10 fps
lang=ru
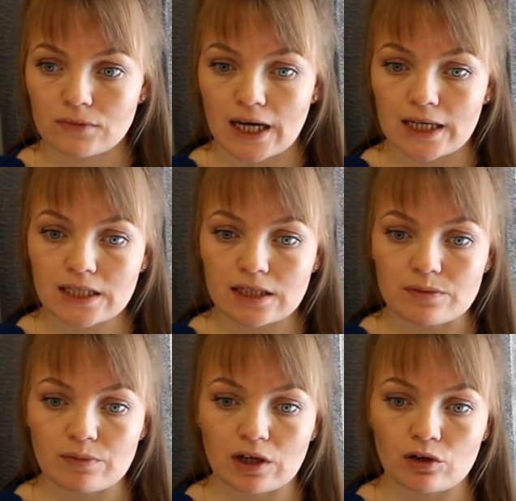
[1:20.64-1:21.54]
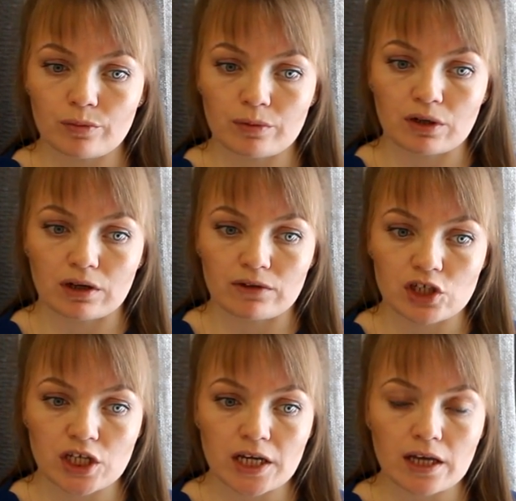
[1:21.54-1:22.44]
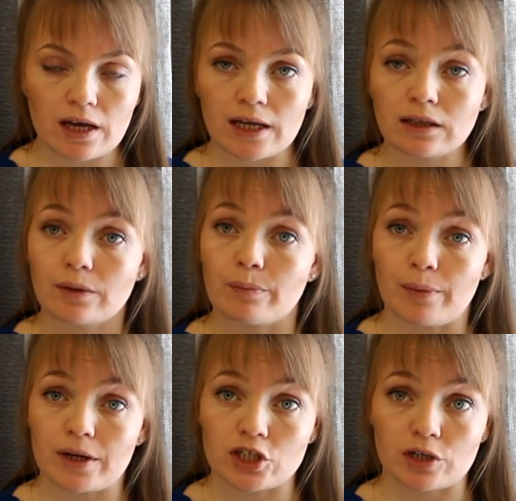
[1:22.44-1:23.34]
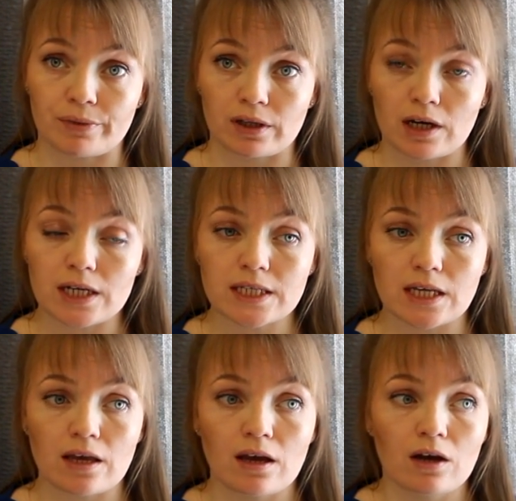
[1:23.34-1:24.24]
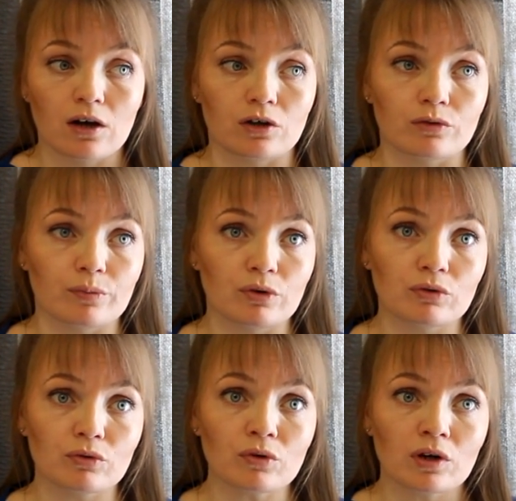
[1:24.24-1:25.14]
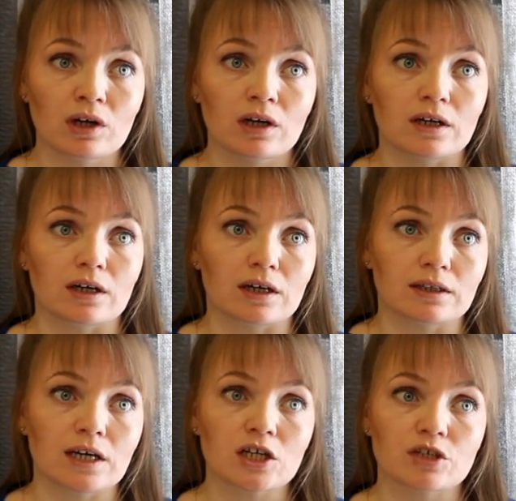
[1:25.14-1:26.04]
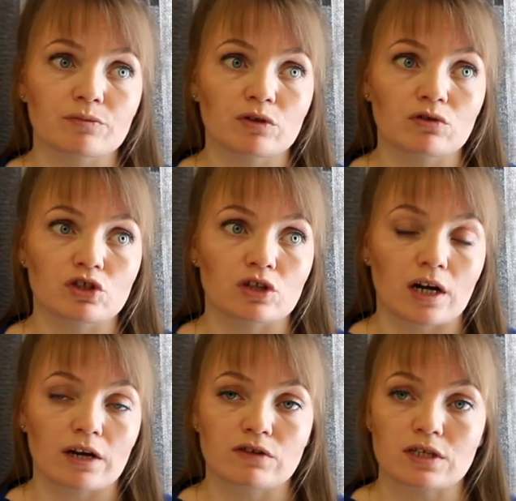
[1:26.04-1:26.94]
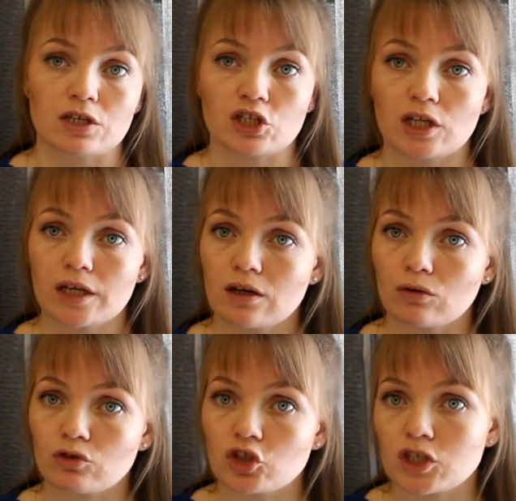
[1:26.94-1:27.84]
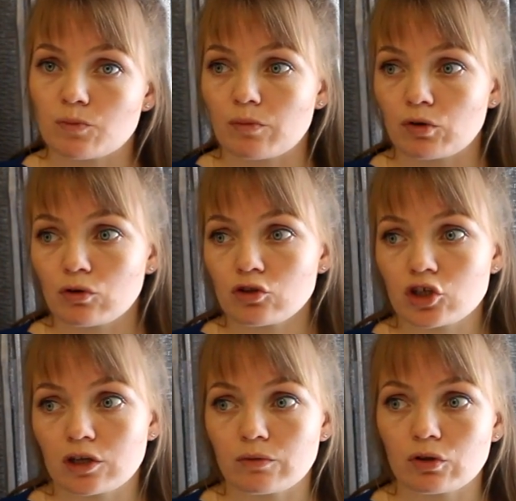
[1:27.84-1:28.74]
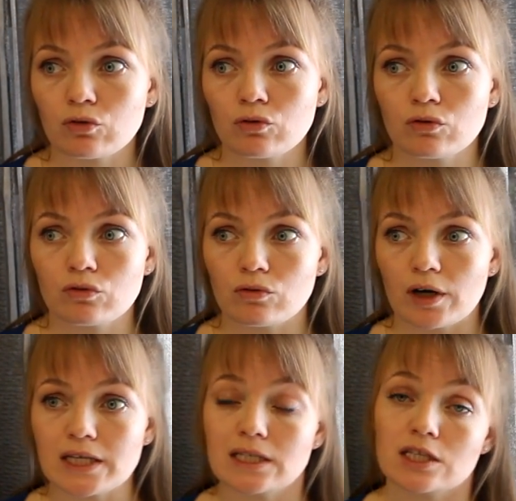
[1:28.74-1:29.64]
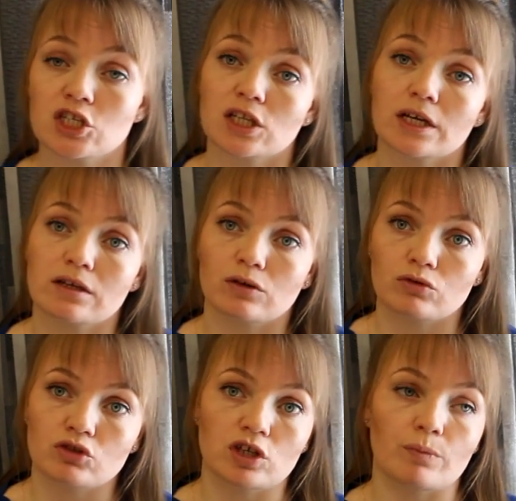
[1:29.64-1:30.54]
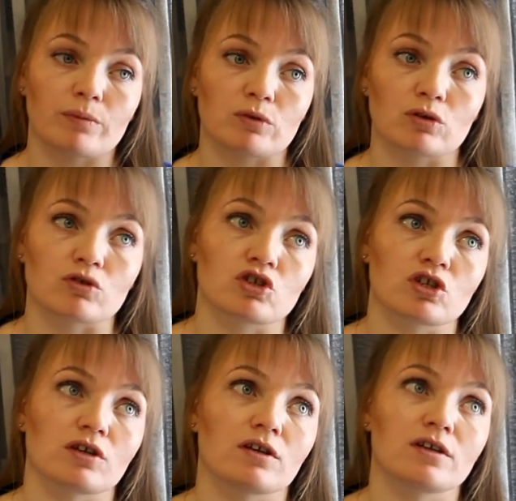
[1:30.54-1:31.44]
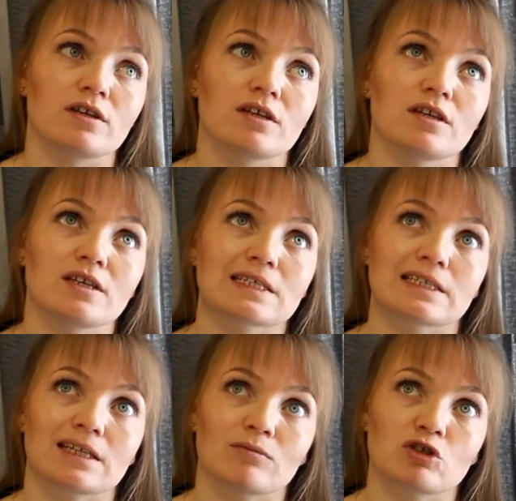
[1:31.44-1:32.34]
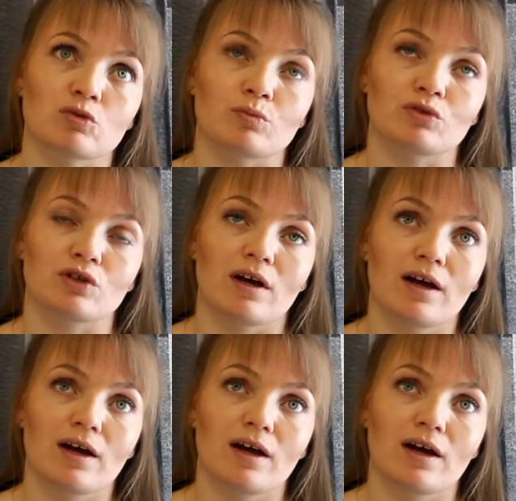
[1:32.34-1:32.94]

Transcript: Один из моих любимых овощей это перчик болгарский, люблю. А, также мне очень нравится сочетание огурчики с помидорчиками. Ну, а если сочетание огурчики, помидорчики и если там еще будет